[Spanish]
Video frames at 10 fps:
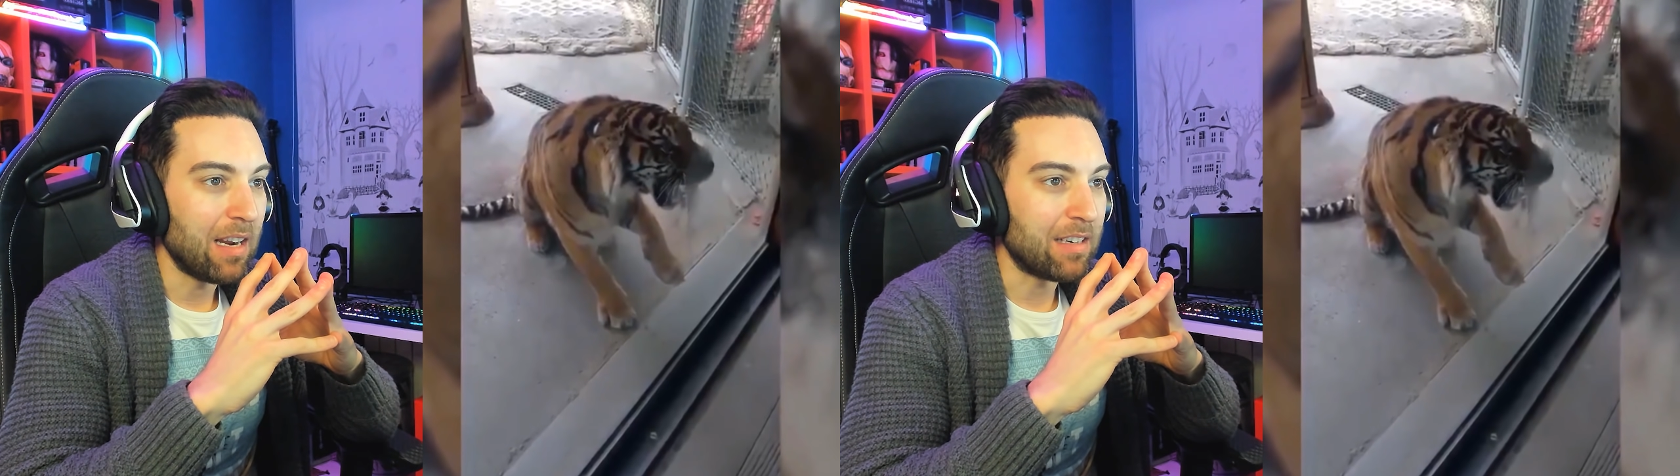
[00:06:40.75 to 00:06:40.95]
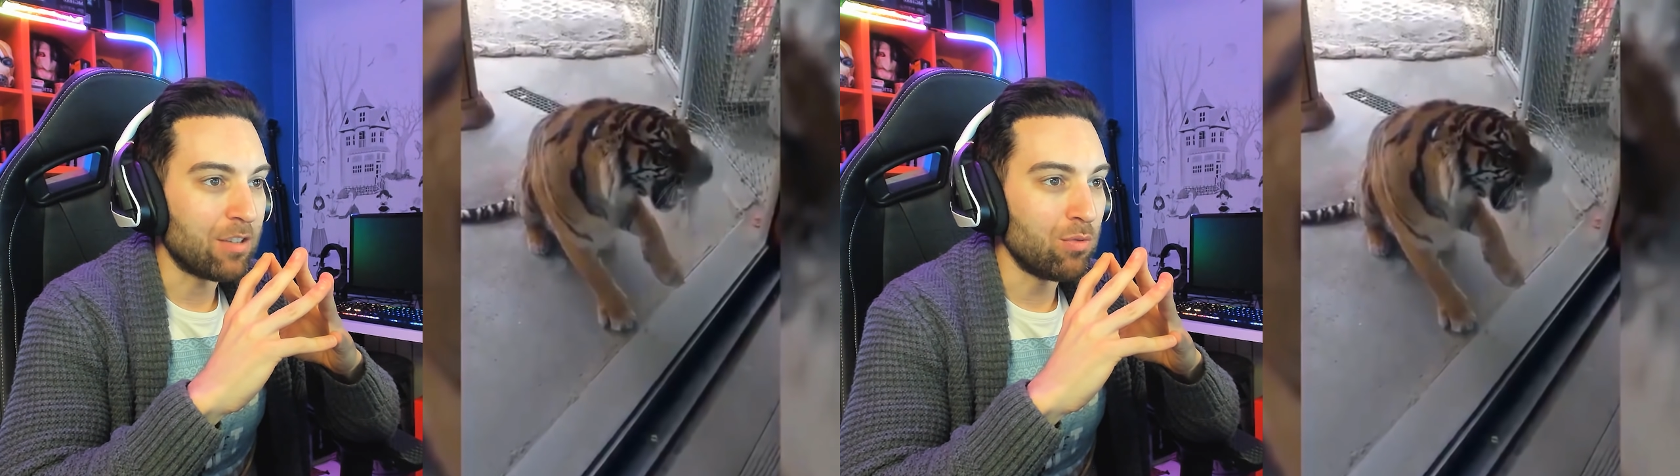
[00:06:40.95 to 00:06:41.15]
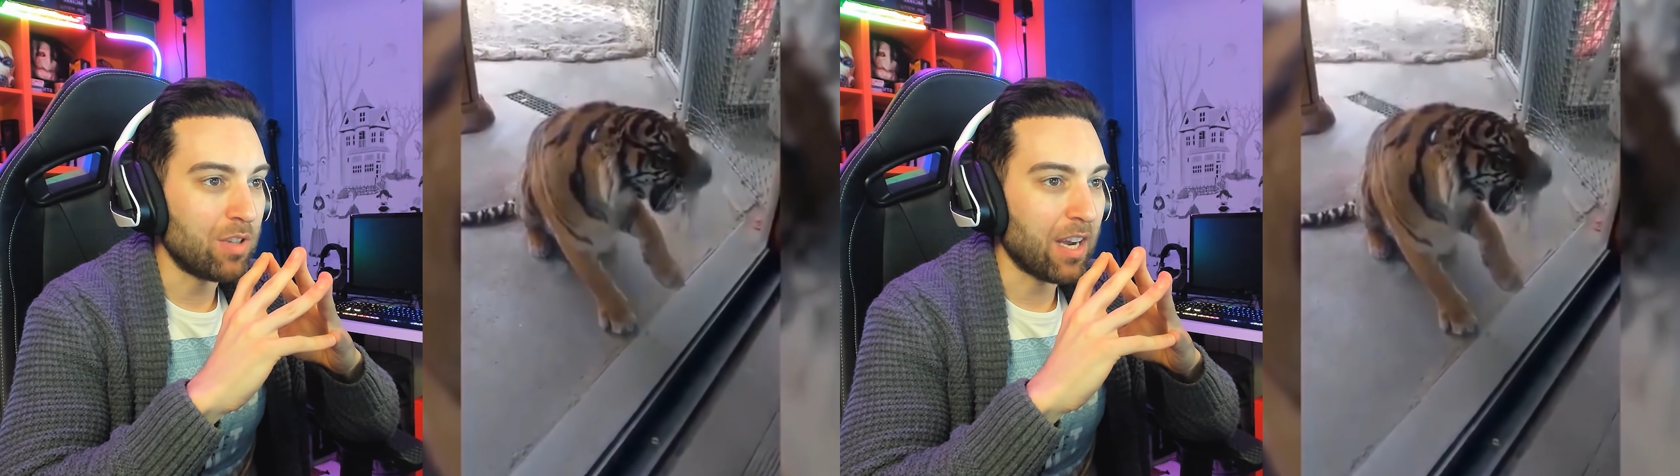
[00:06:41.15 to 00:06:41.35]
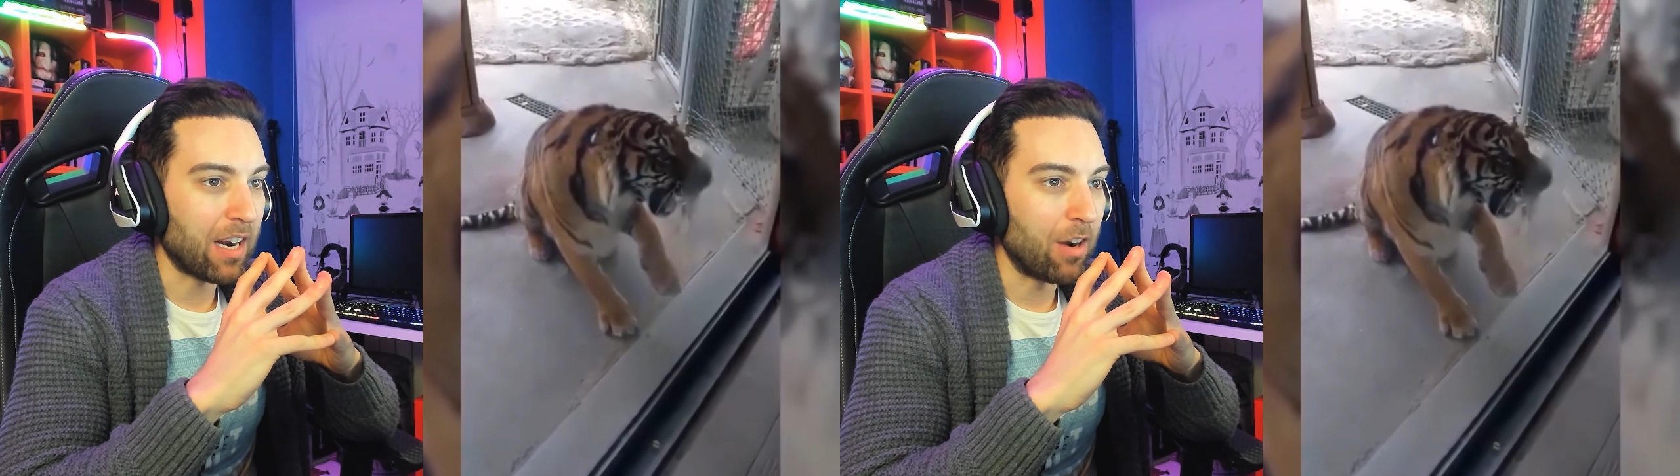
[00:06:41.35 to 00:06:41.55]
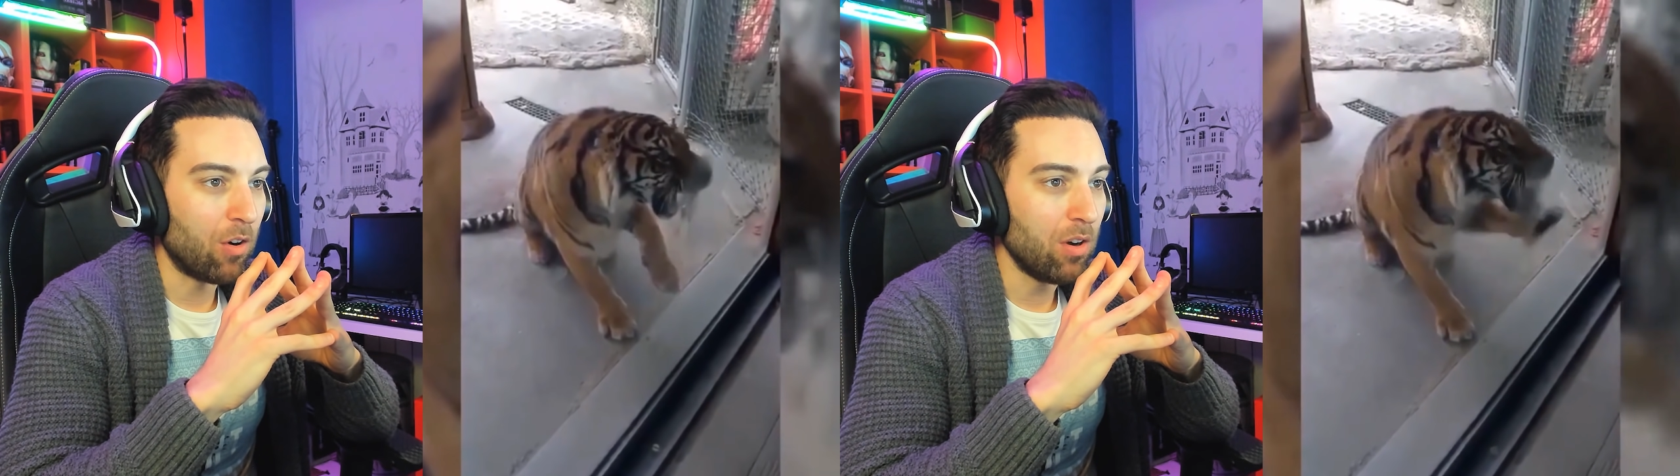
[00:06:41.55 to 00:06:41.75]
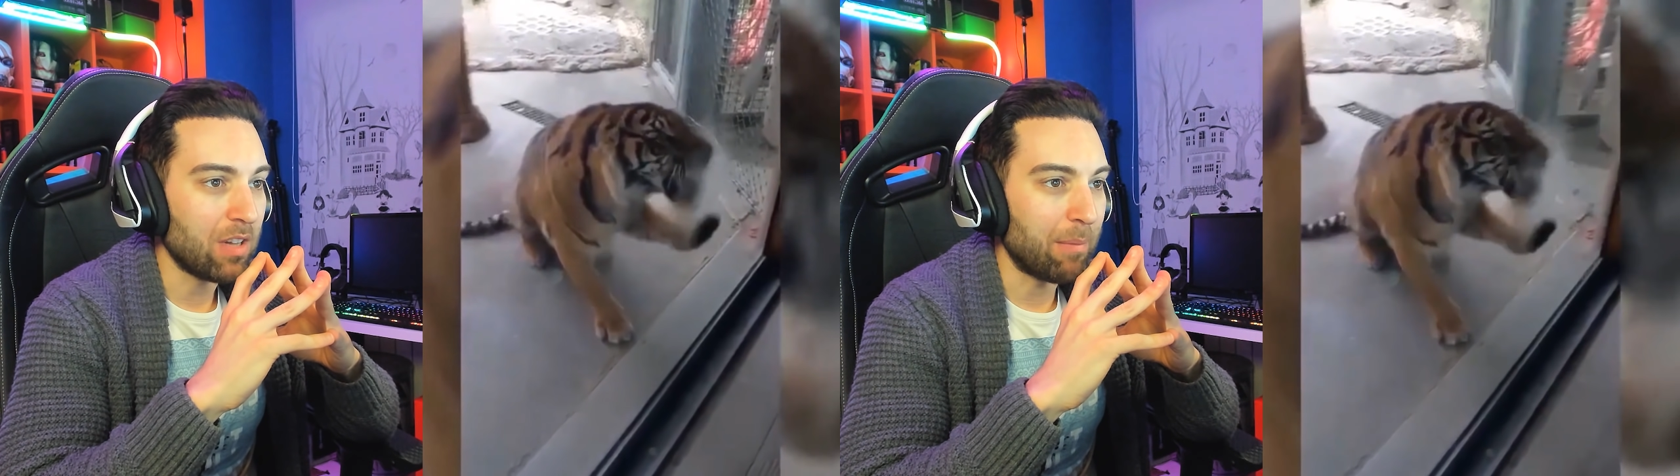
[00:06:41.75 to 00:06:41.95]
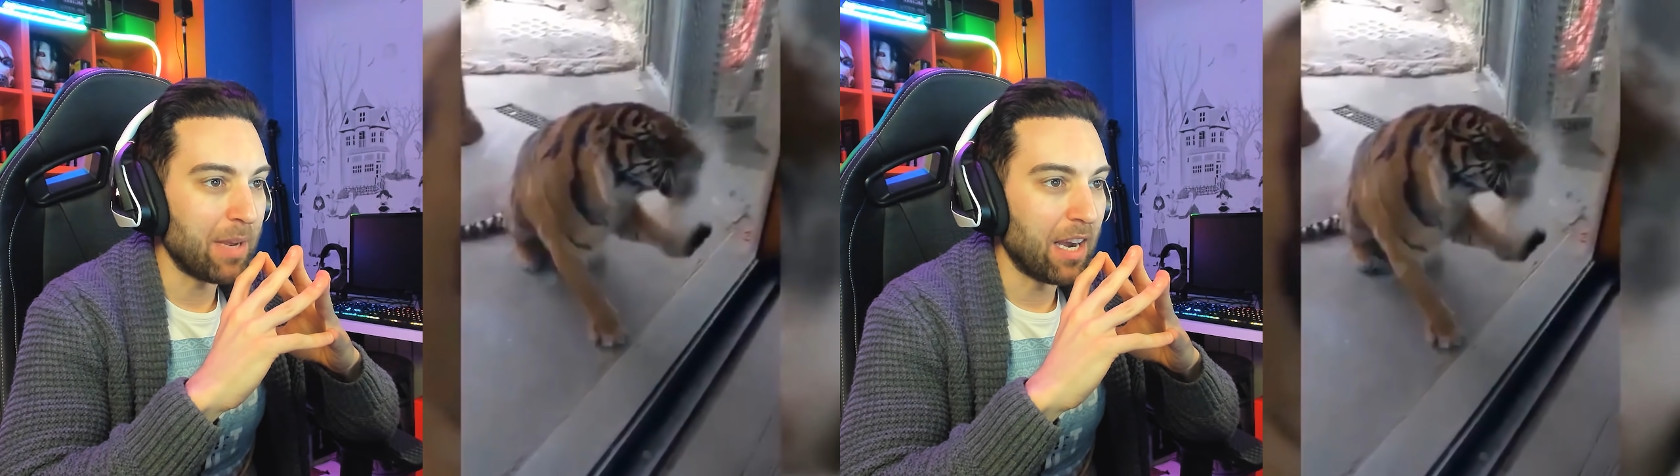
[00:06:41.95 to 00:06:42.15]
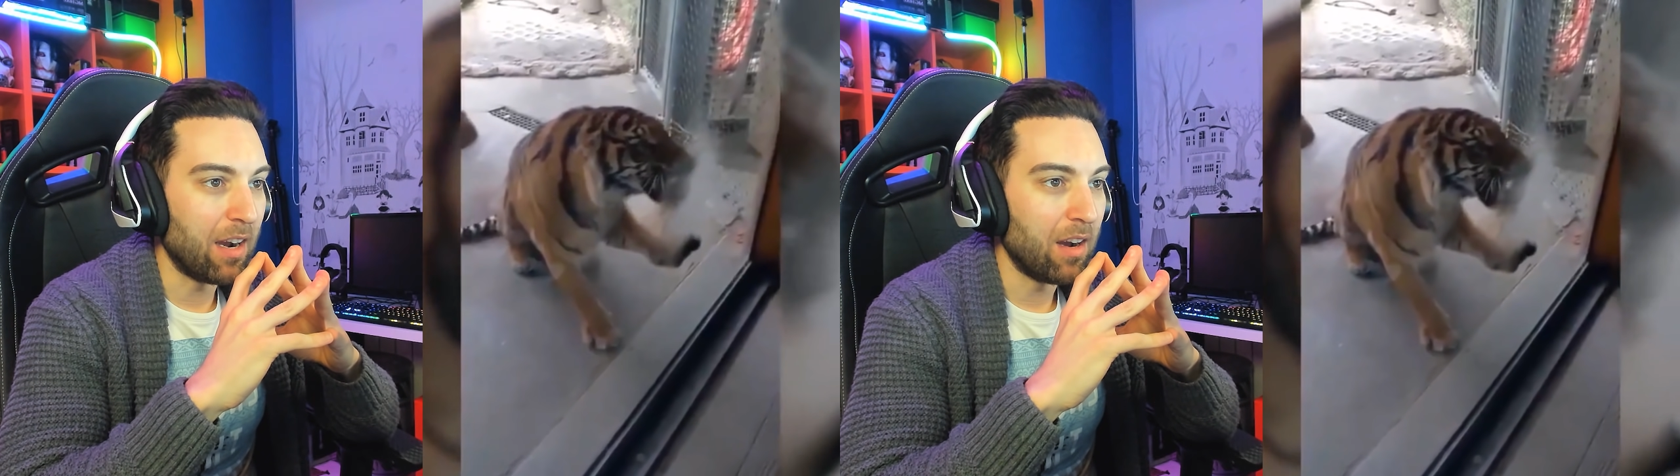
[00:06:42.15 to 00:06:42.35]
este es un tigre, ¿no?
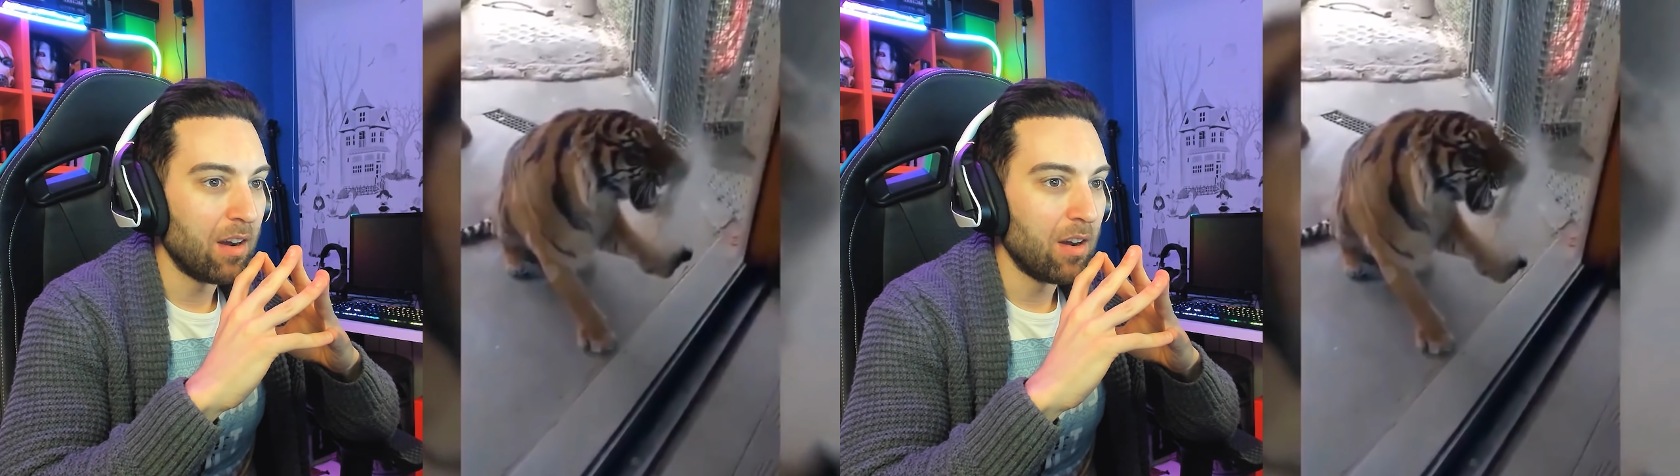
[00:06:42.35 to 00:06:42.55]
También.